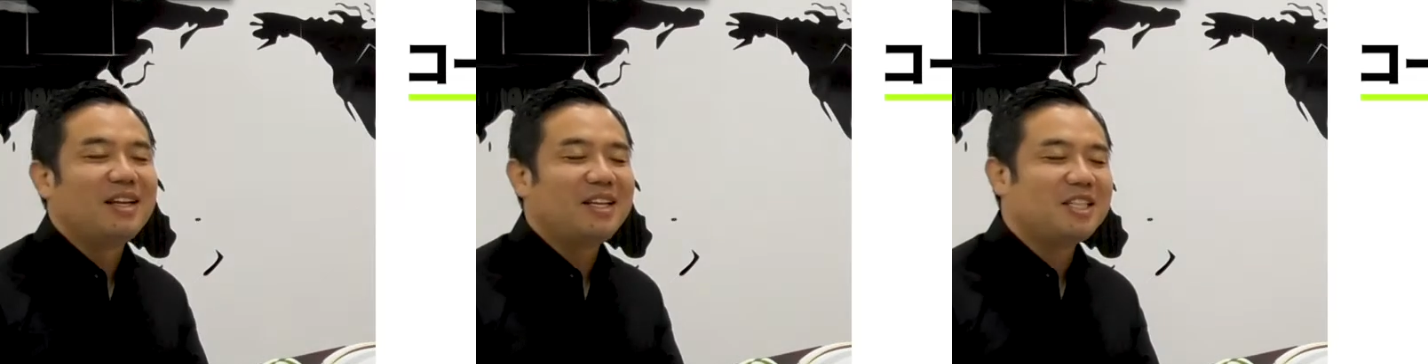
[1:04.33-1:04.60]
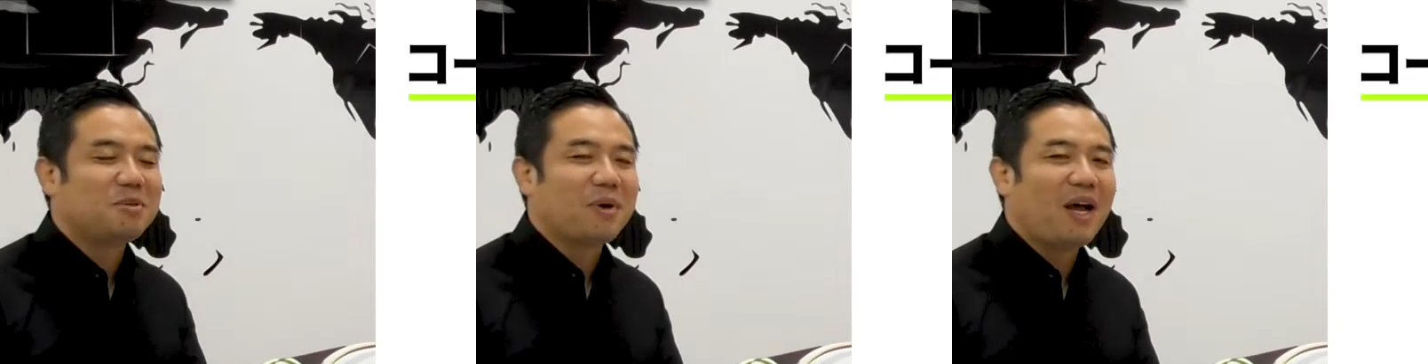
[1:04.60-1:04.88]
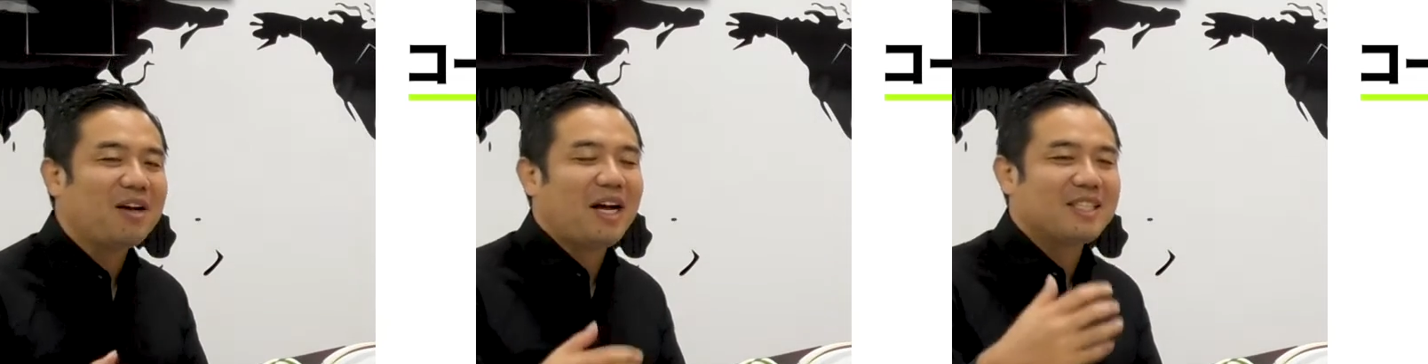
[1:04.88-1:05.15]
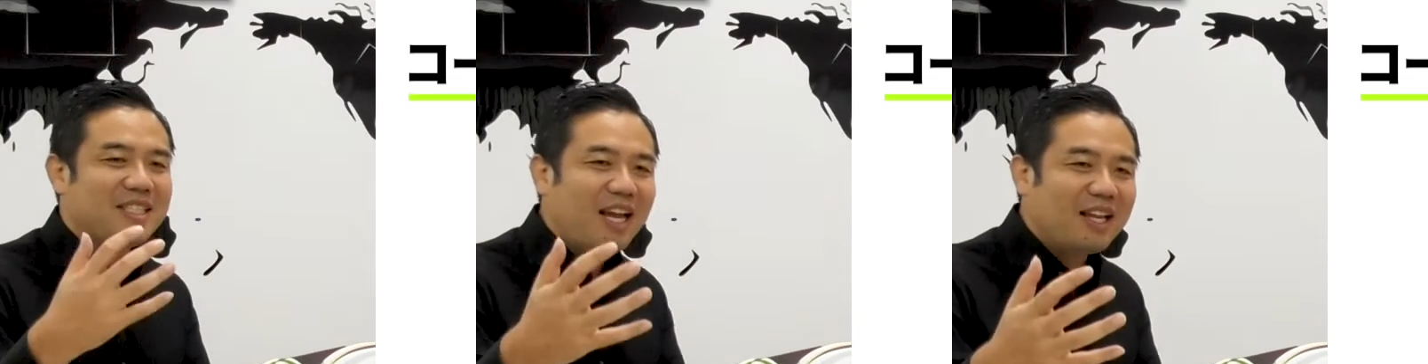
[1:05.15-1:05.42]
0.1秒早く
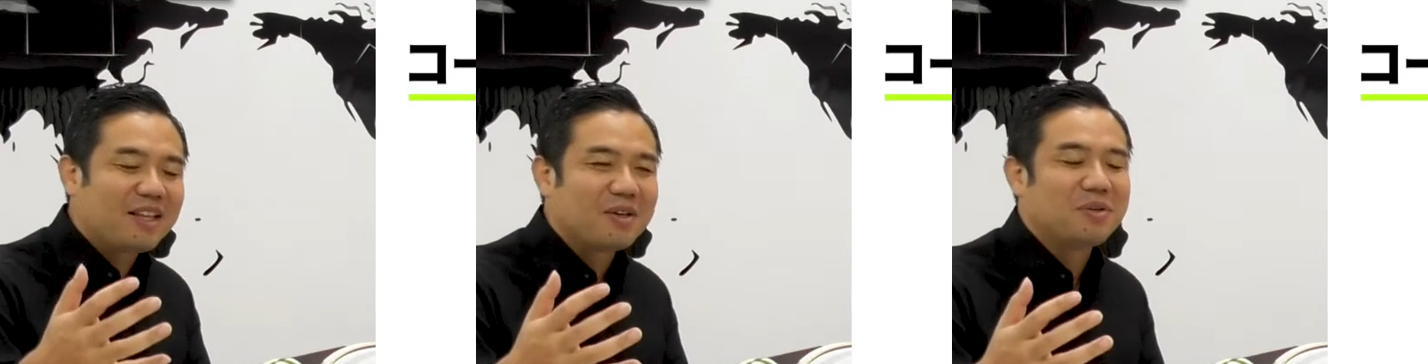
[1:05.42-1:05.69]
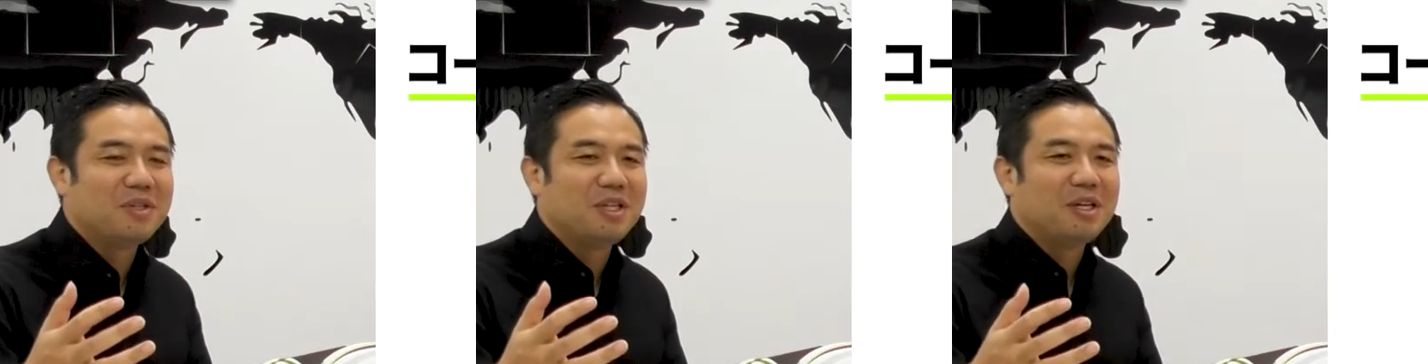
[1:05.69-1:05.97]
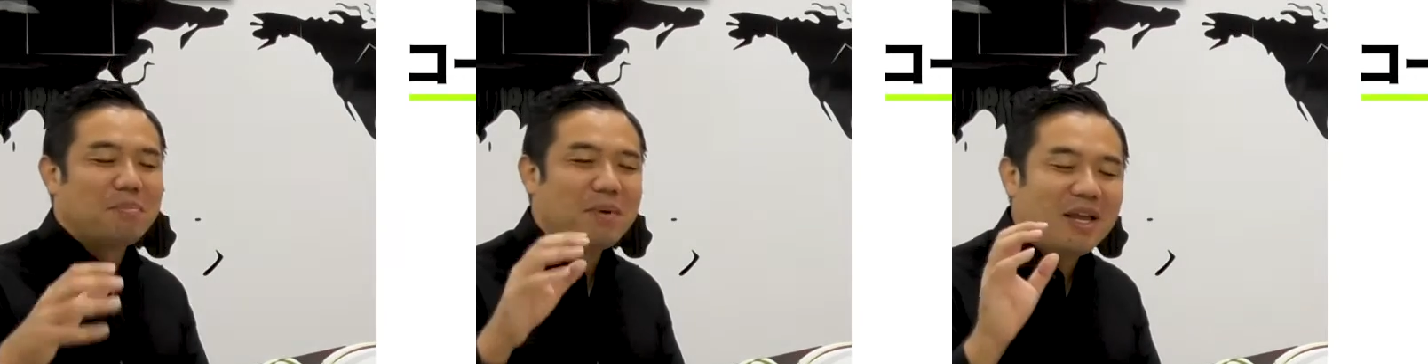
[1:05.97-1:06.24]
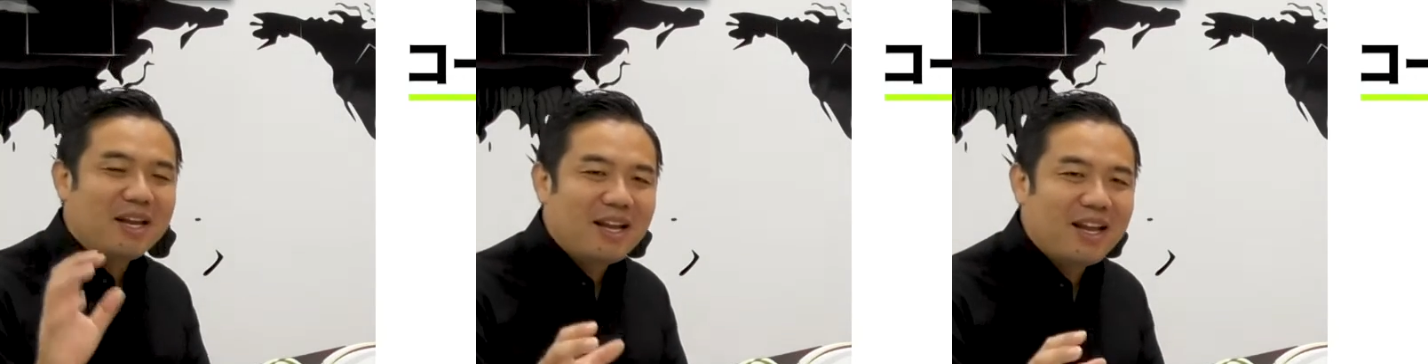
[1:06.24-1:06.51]
走れっていう風に
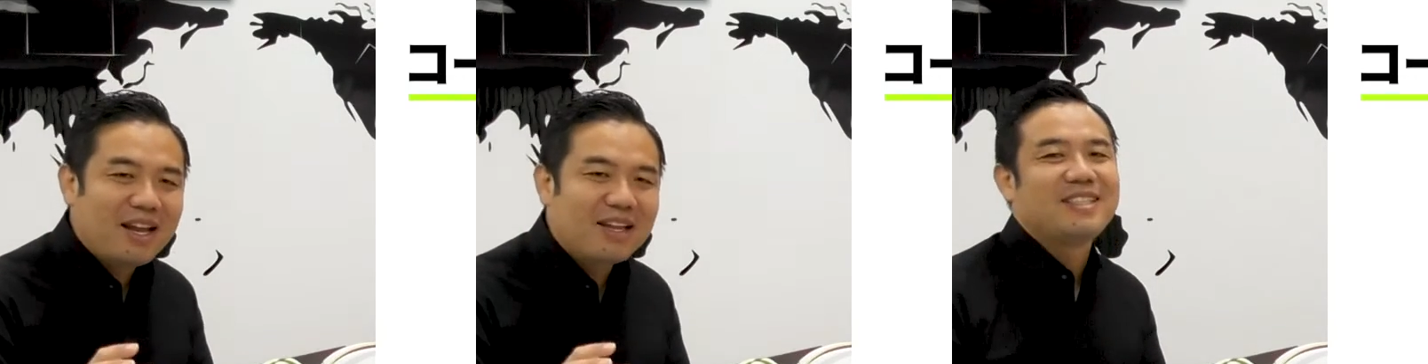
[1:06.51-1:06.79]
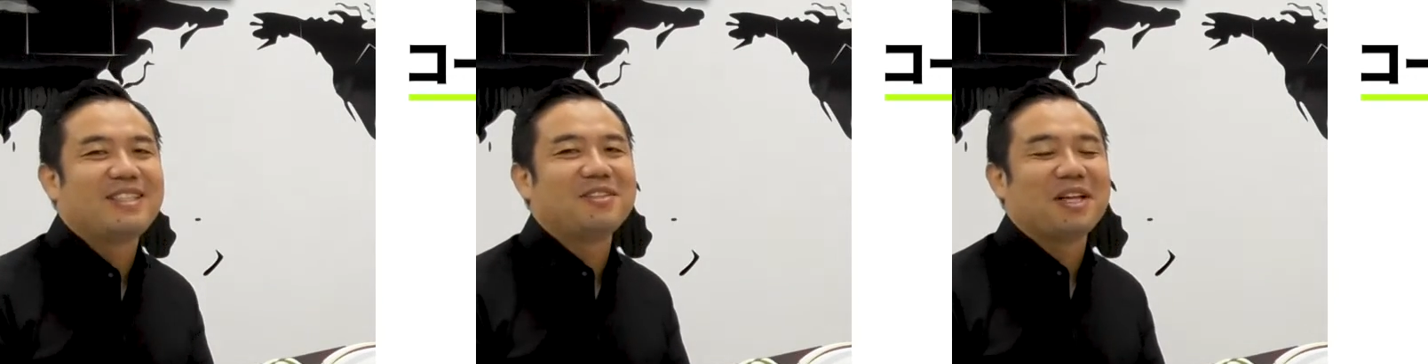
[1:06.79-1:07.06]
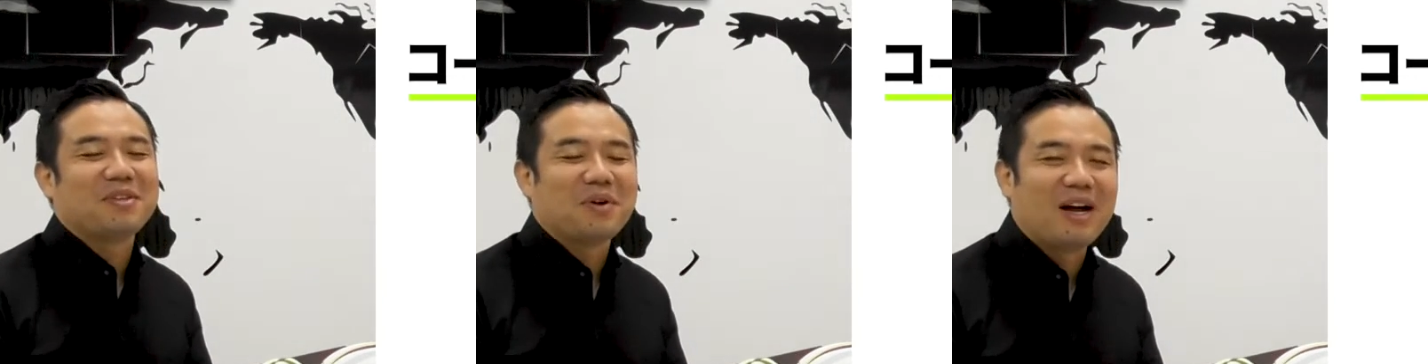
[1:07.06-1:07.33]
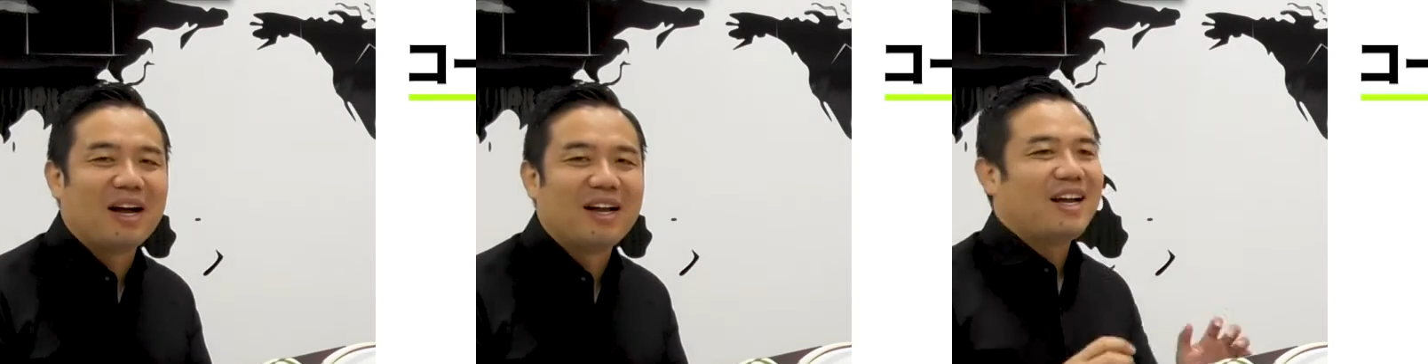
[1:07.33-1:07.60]
命令してるだとか、